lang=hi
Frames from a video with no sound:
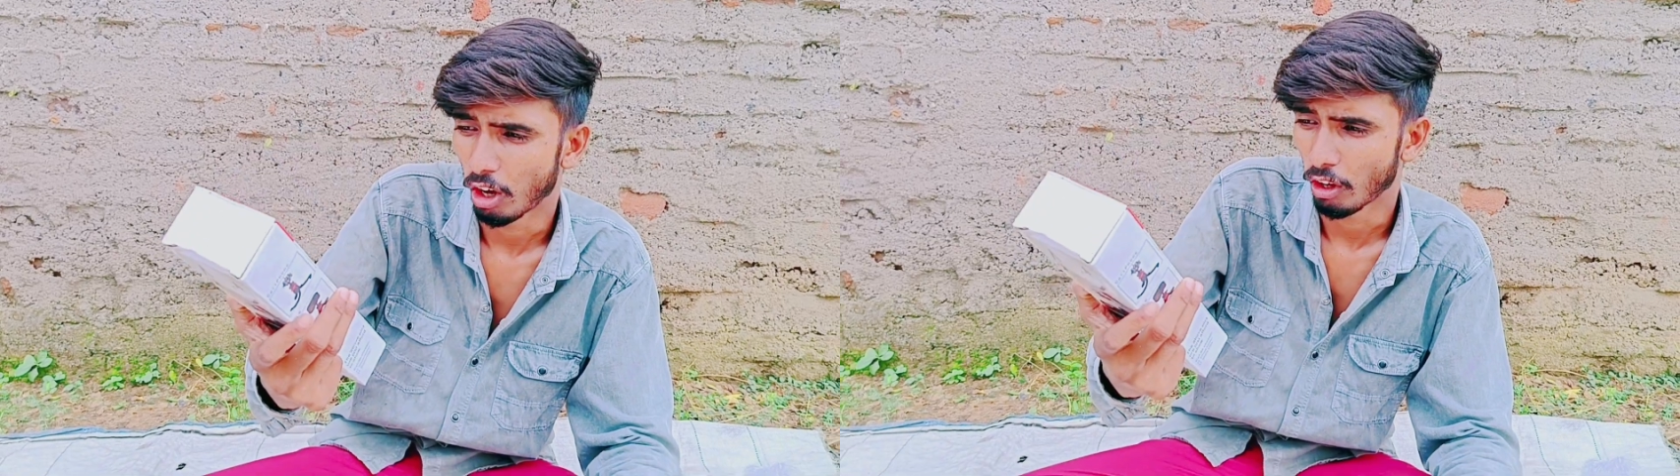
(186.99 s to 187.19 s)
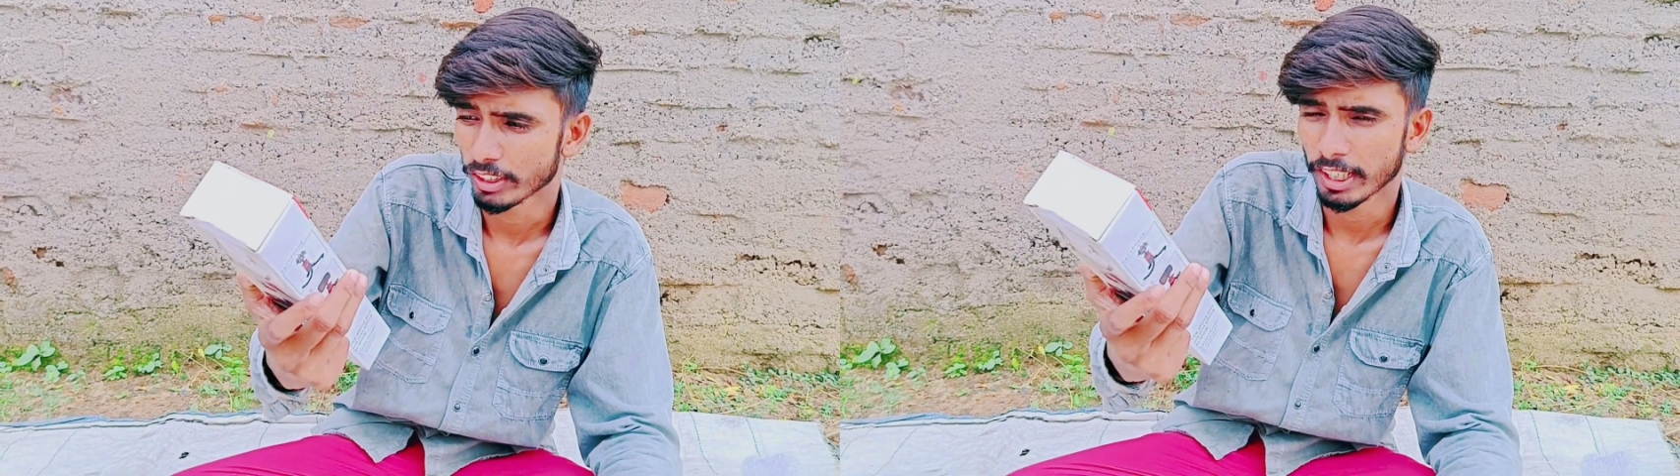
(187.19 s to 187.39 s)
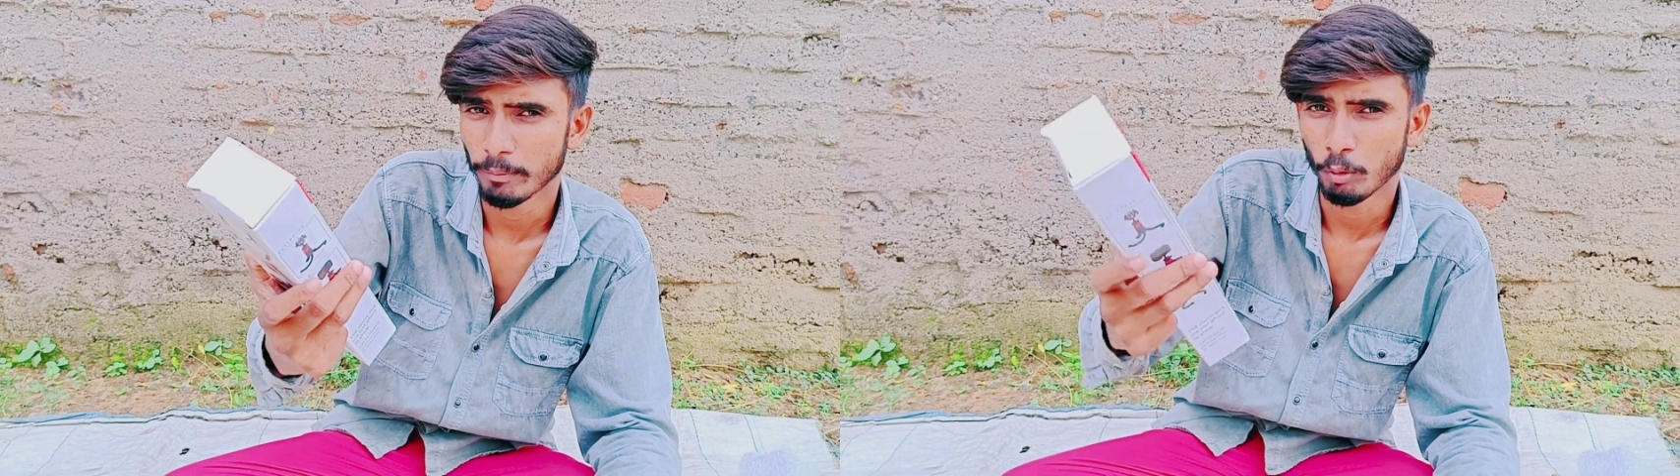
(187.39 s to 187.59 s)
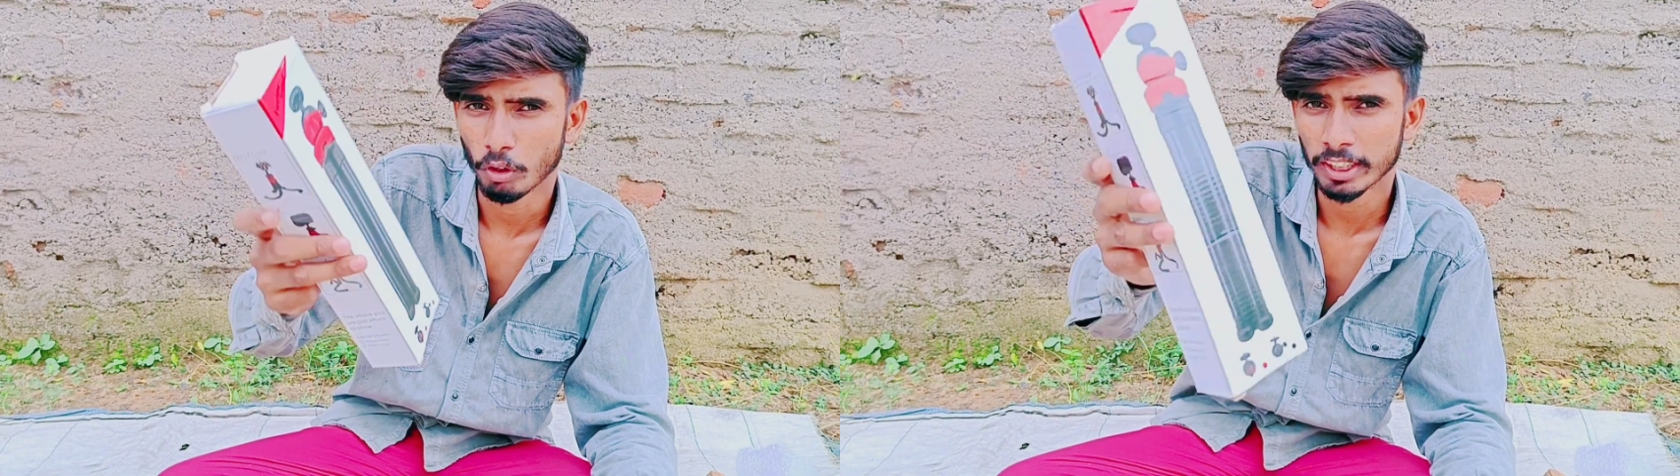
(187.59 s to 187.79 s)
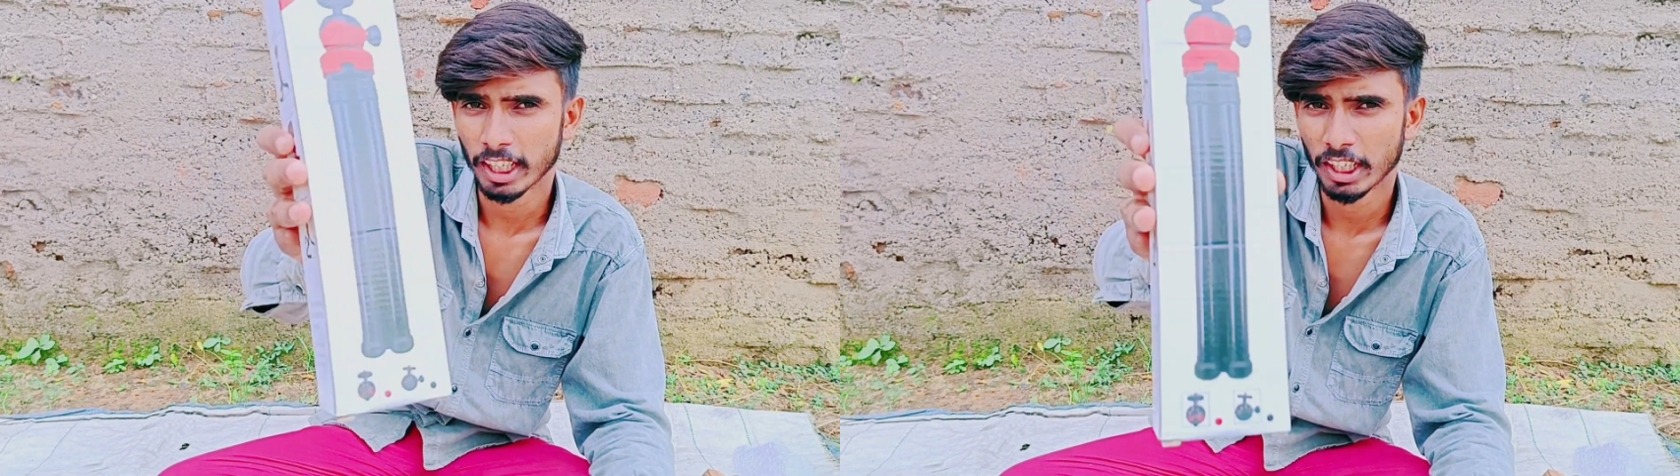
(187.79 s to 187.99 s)
और ये
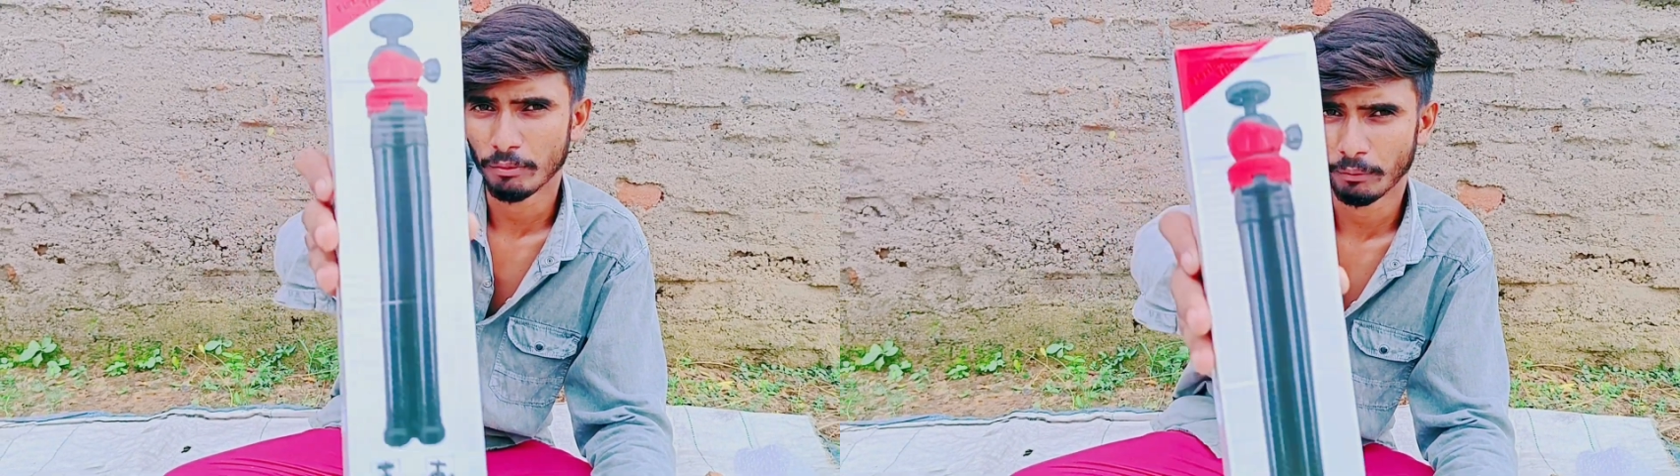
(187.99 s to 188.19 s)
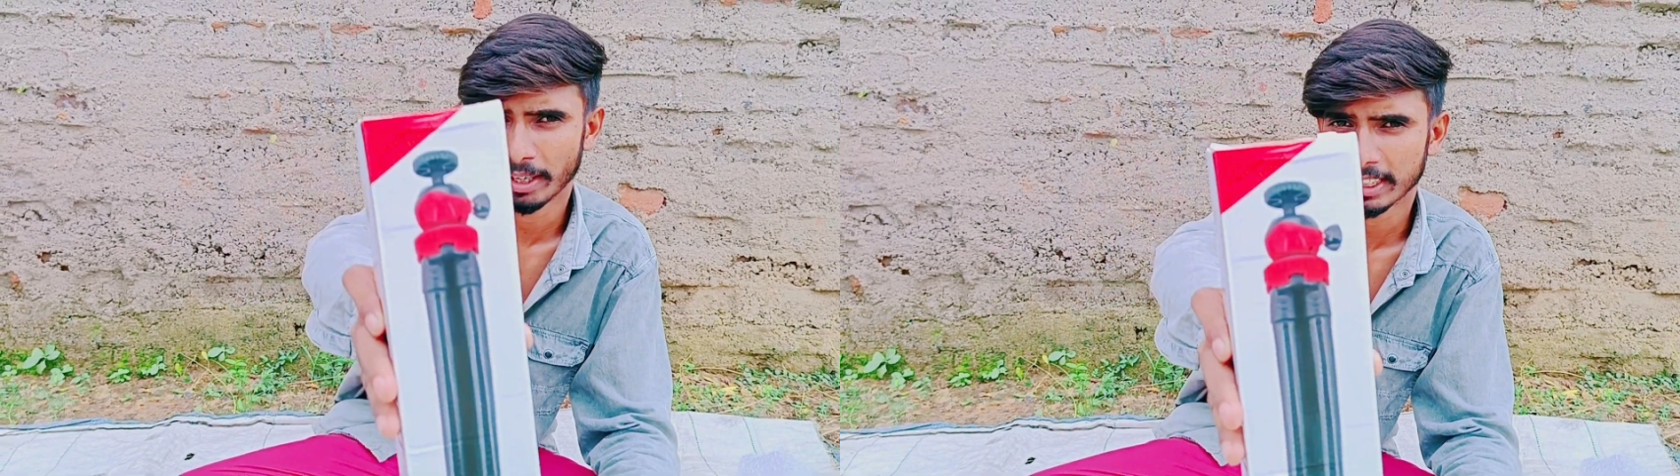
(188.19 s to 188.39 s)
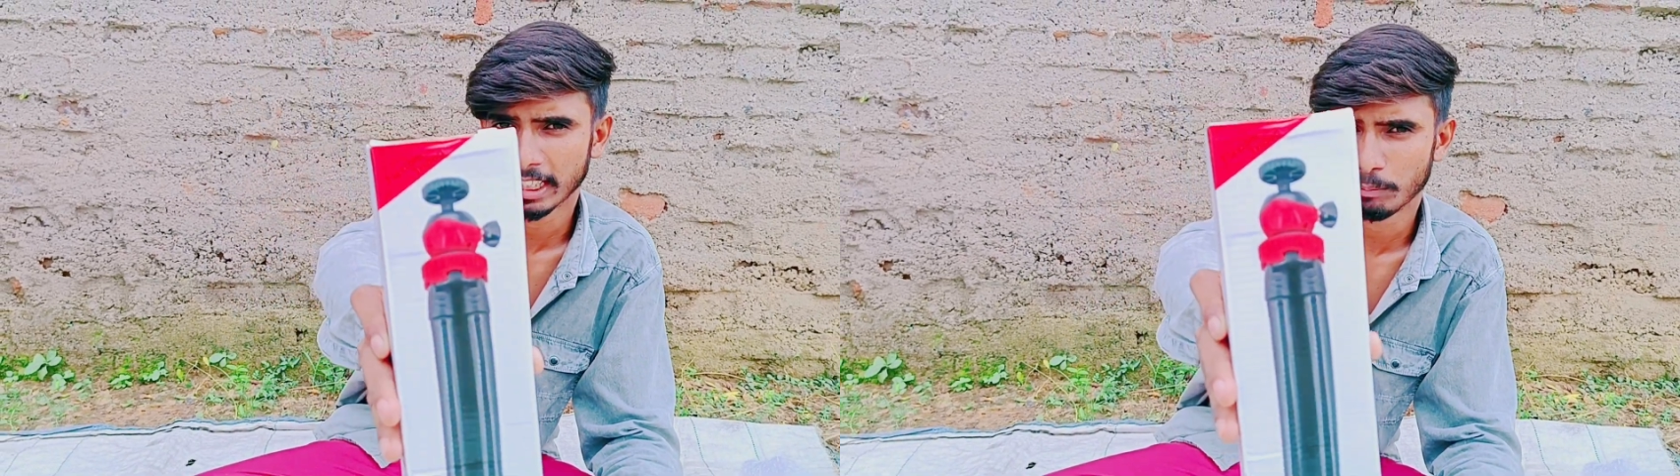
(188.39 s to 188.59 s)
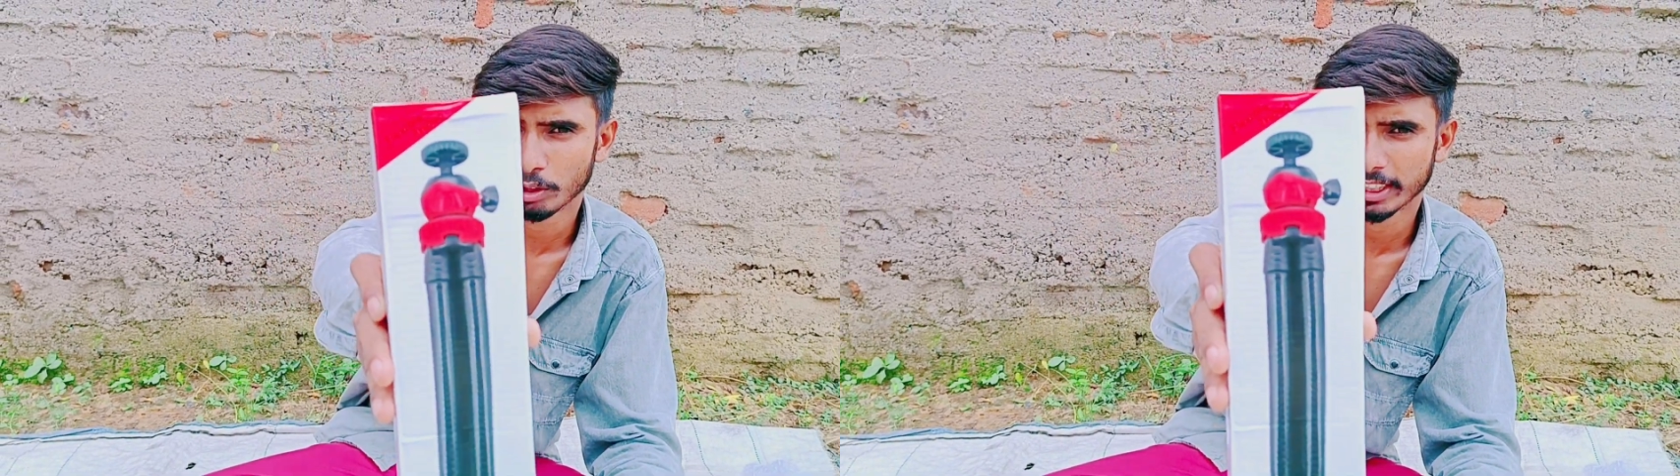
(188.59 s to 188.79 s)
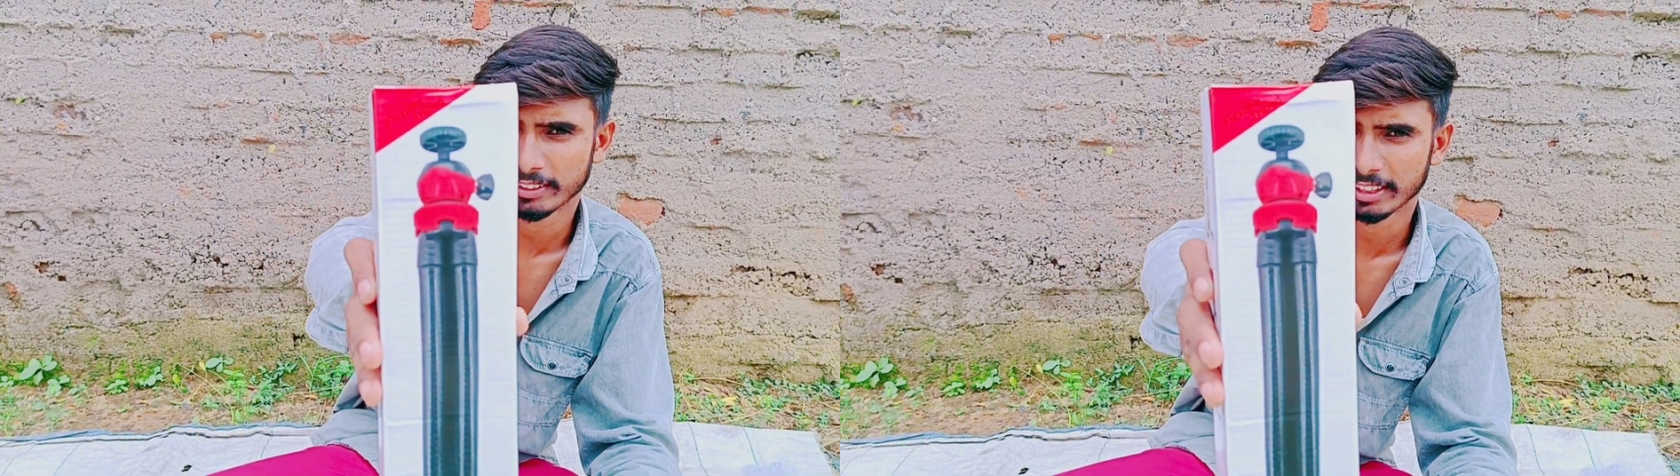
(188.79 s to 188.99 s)
ब्लॉगिंग के लिए परफेक्ट है आप
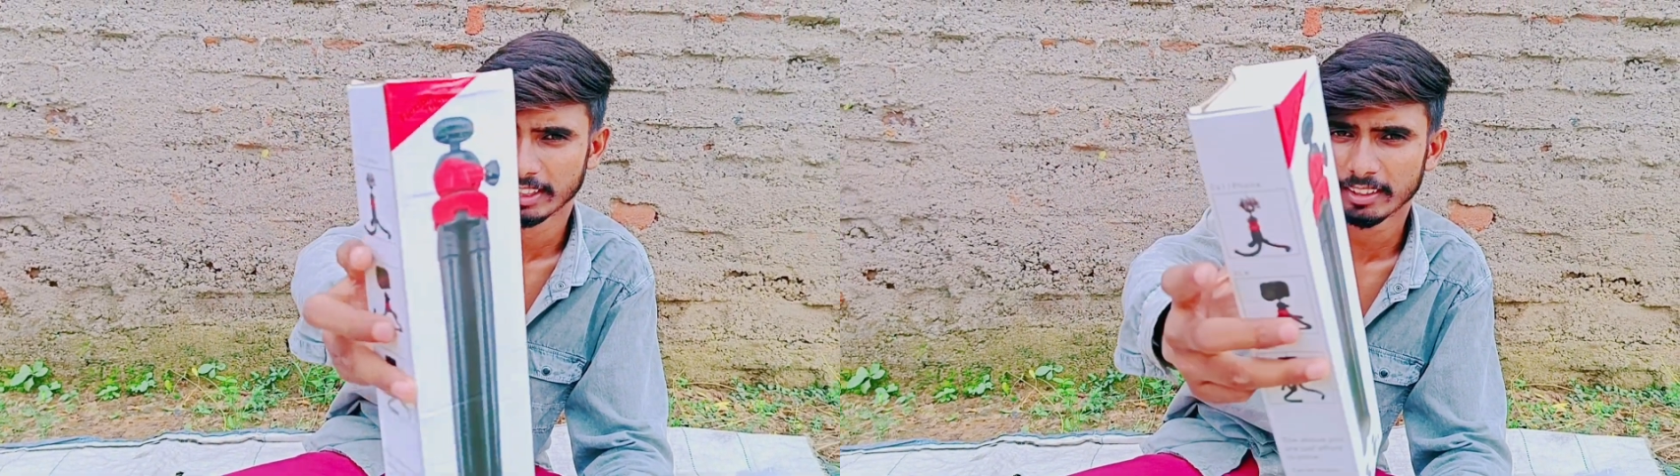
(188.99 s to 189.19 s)
लोग देख सकते